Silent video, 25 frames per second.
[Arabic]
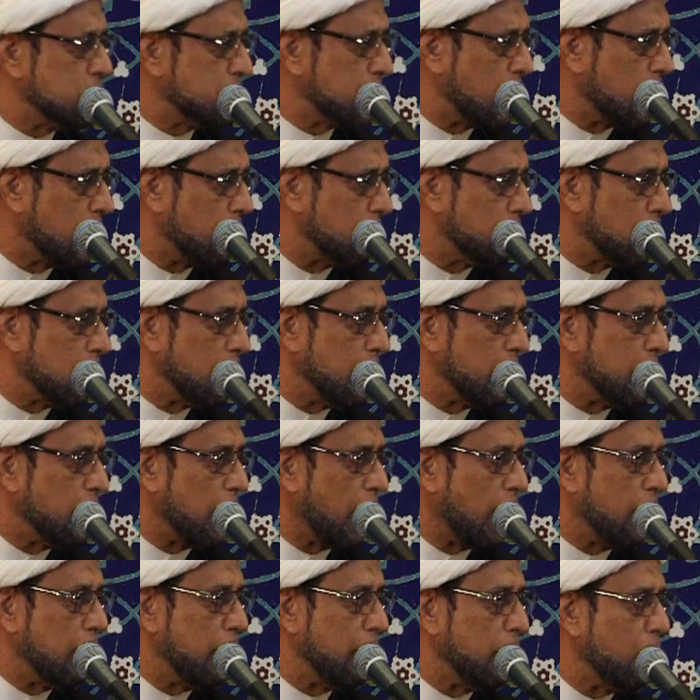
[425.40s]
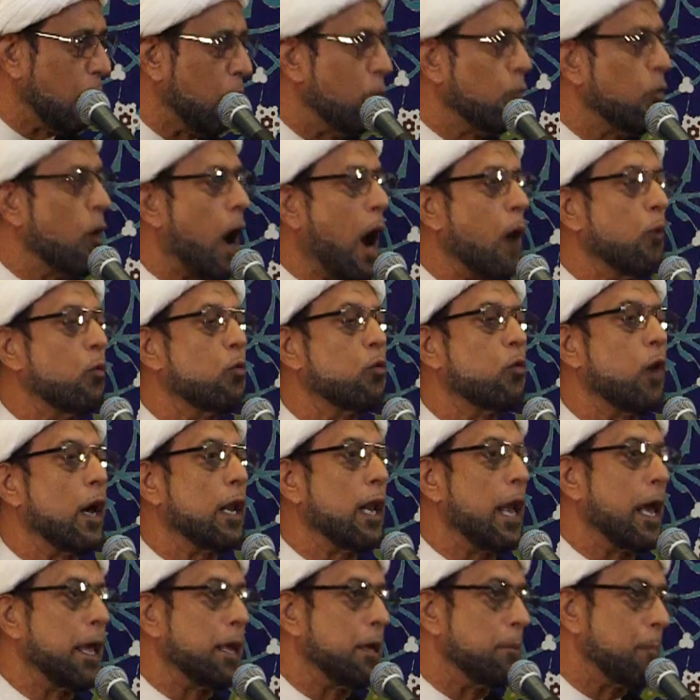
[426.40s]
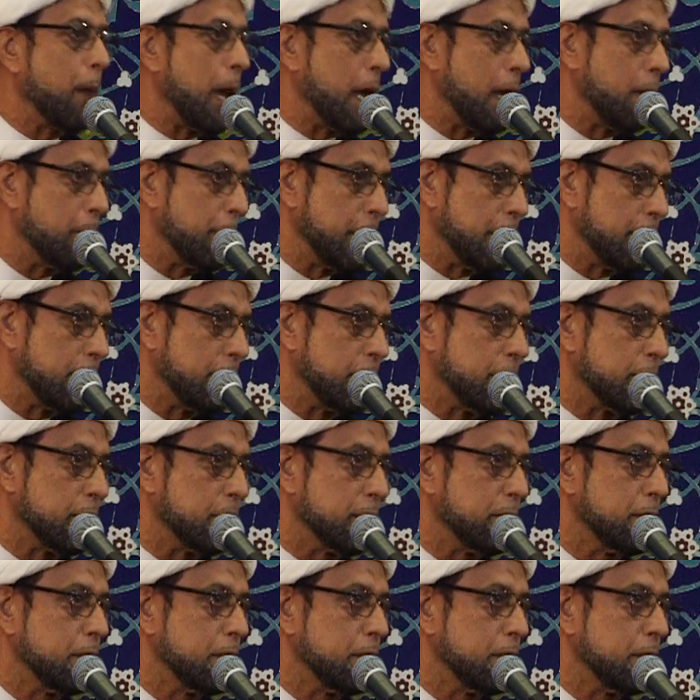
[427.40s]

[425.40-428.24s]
سلام الله عليه هو أول إمام